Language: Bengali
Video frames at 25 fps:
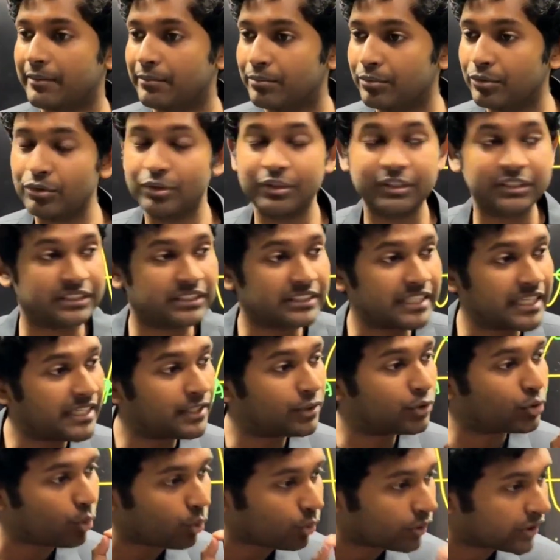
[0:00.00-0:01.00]
বলতে পারবো
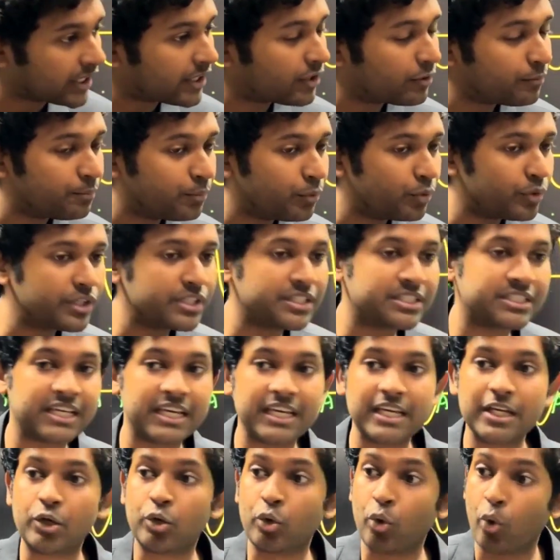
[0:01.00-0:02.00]
যেই তলের উপর
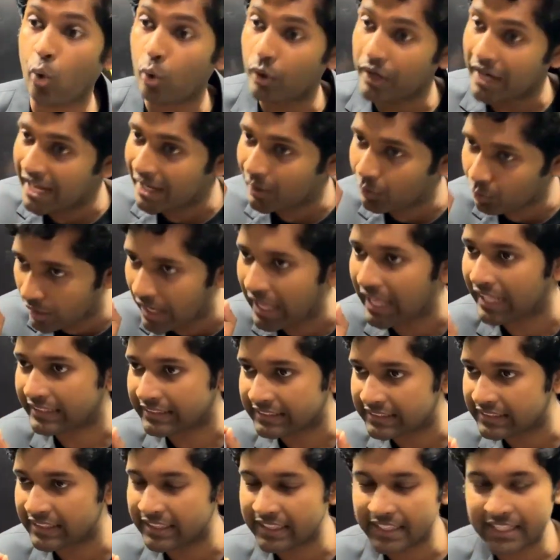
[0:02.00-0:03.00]
যেই কণাগুলা
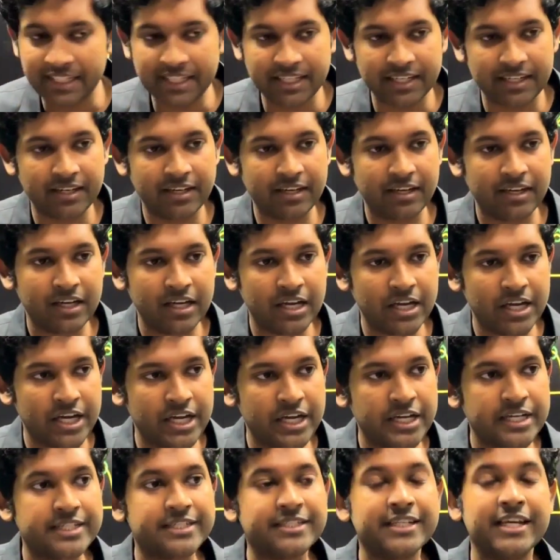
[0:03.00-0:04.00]
আছে
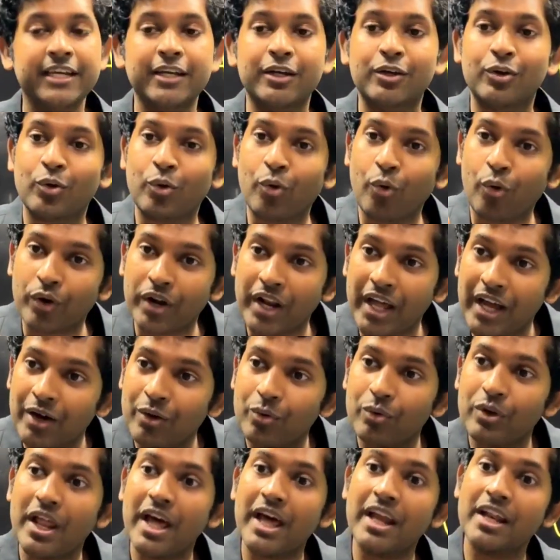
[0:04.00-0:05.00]
সেই
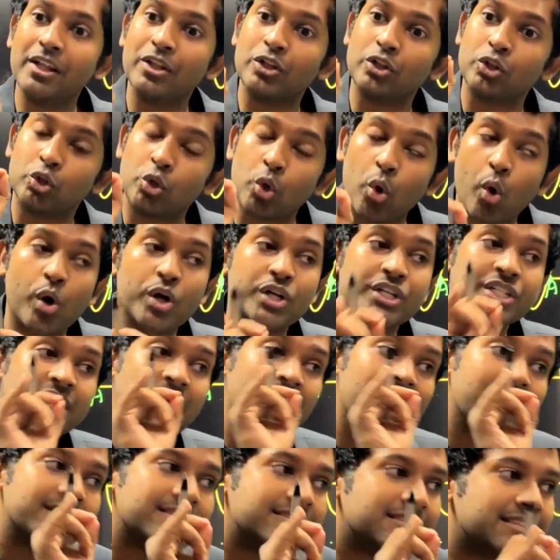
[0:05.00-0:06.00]
কণাগুলার
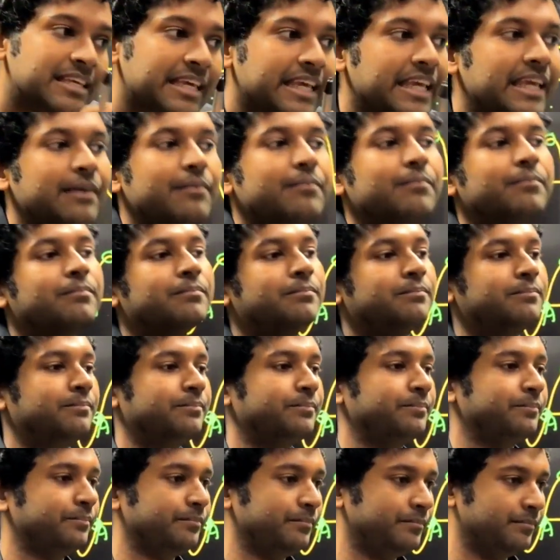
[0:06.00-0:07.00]
দশা সেম
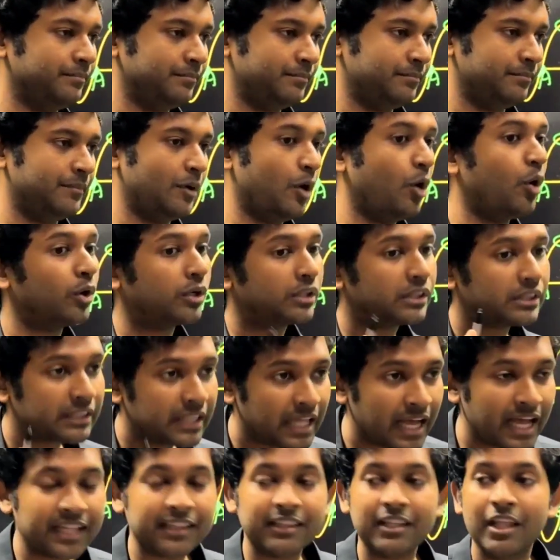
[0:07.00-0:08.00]

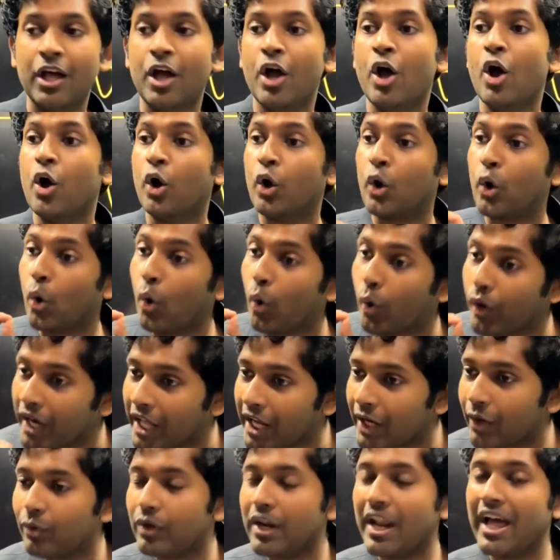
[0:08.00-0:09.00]
অর্থাৎ
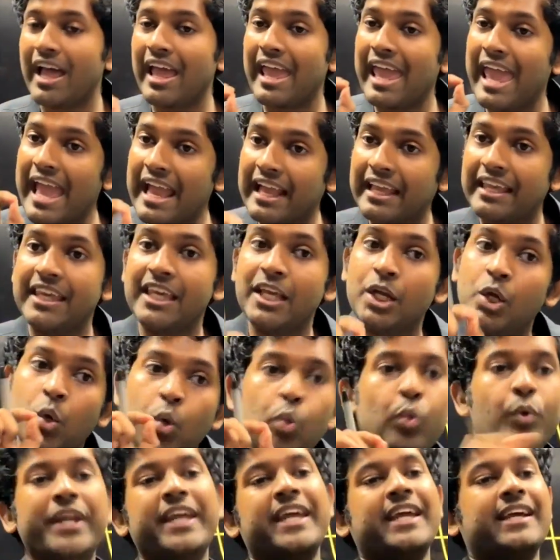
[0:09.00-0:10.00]
কণাগুলা একই
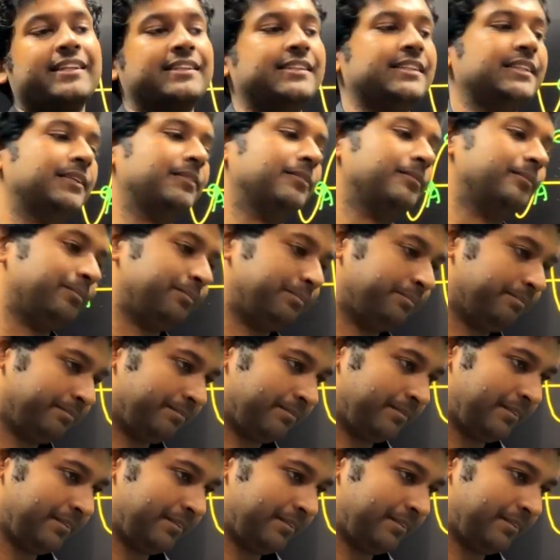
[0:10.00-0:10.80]
কোণে আছে